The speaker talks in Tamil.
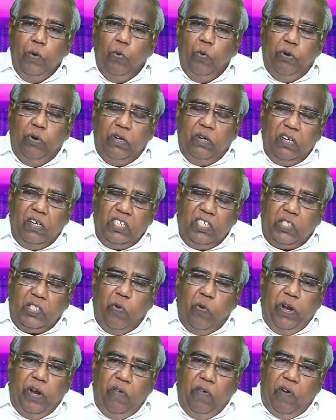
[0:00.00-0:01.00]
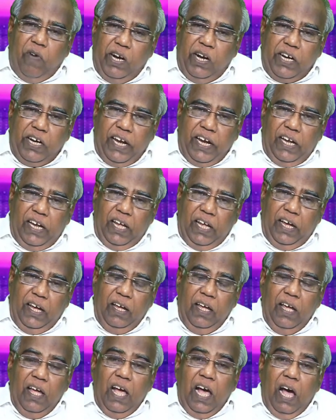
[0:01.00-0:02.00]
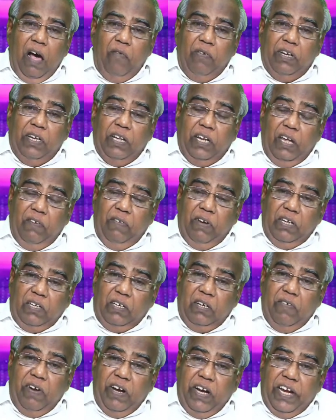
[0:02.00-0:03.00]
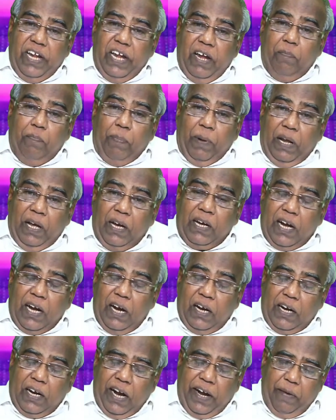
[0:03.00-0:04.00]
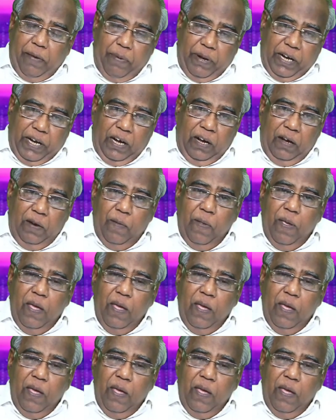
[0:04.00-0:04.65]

ஒரு கிறிஸ்தவனுடைய வாழ்க்கையில் அவன் நிறைவேற்ற வேண்டிய பல க கடமைகள்